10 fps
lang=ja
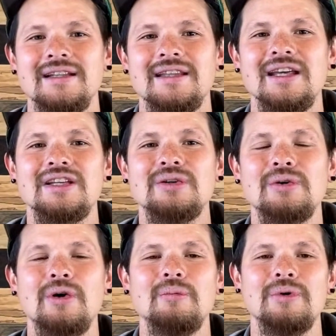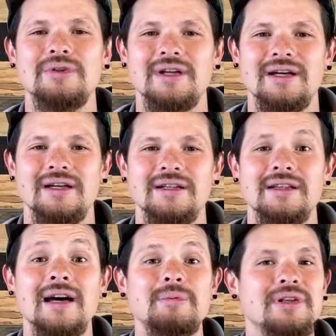敵との問題、
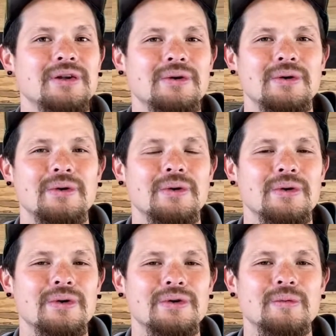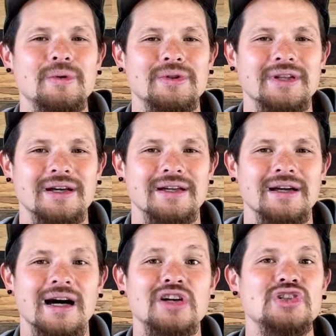ダビデの心の問題、
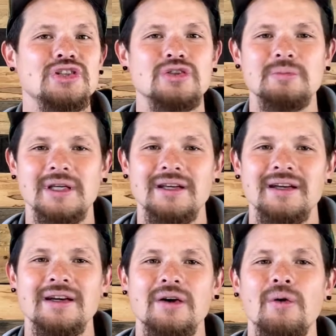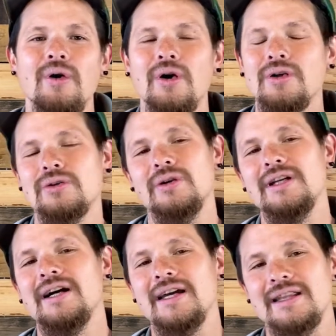恥罪、を取
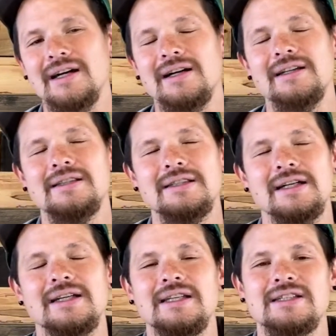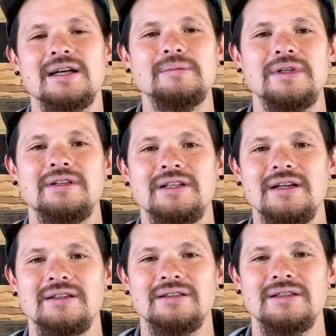り上げた第2サムエル記で
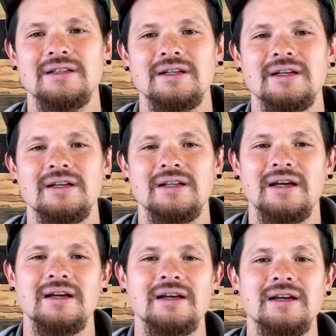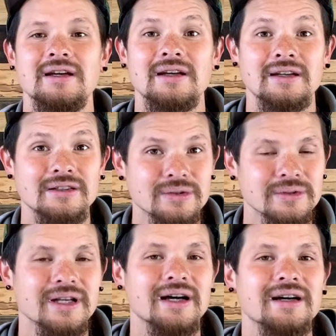す。ね、そ
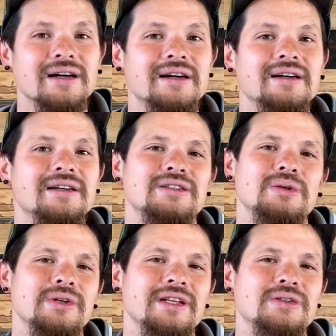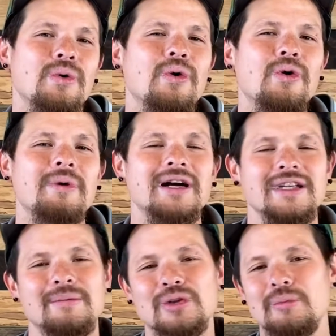んなストーリーです。大まか
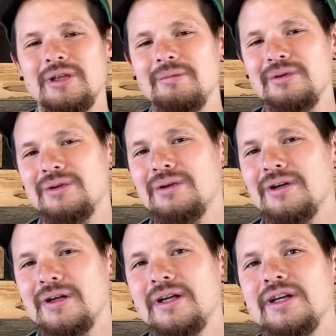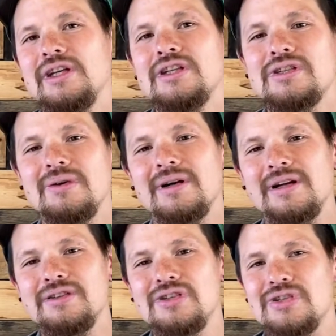にまとめてみると、1章か
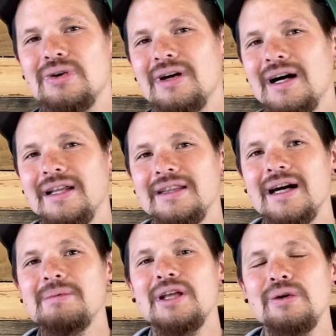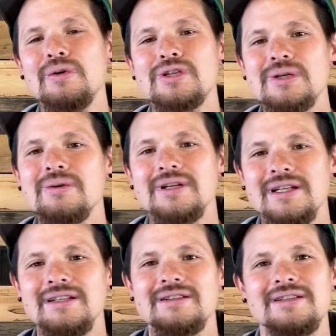ら10章がダビデの勝利
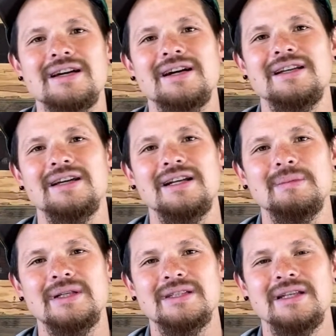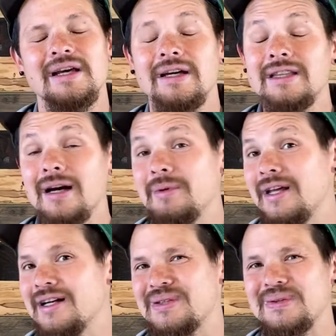について書いてあります。
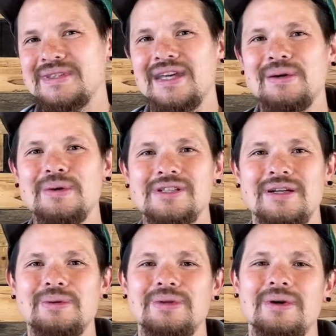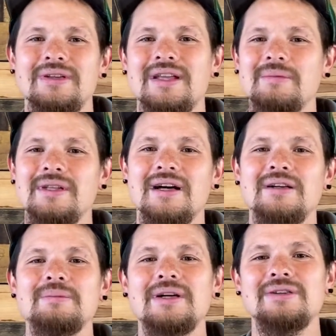ダビデが成功したこと、ダビデが
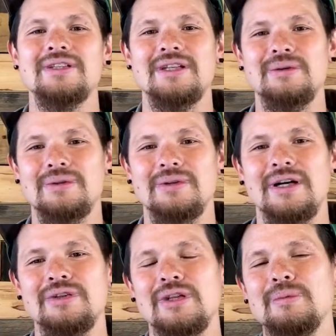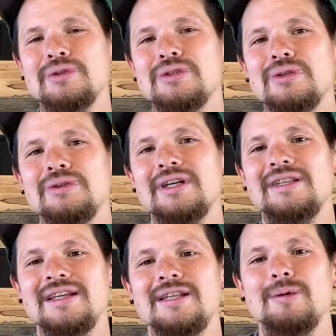うまくいったこと、後でもうちょっと具体
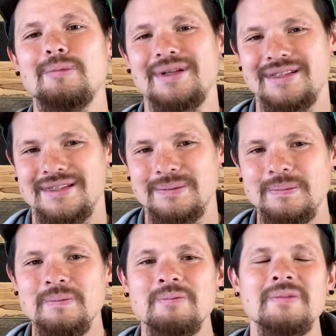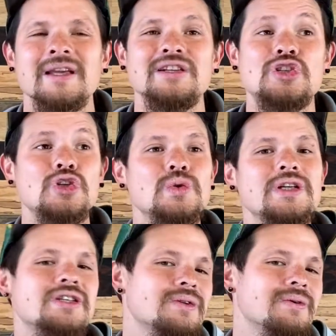的に言います。
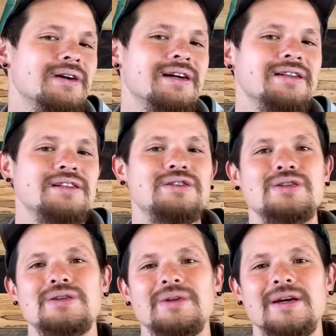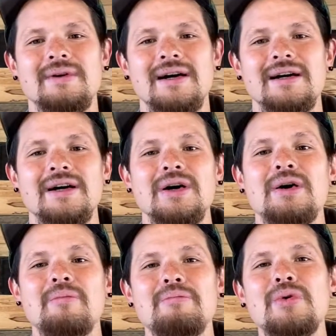11章から20章では、
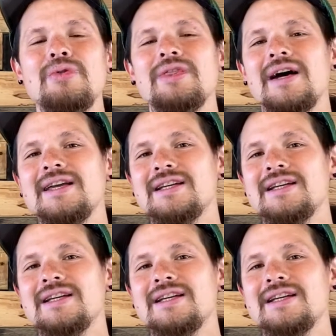問題や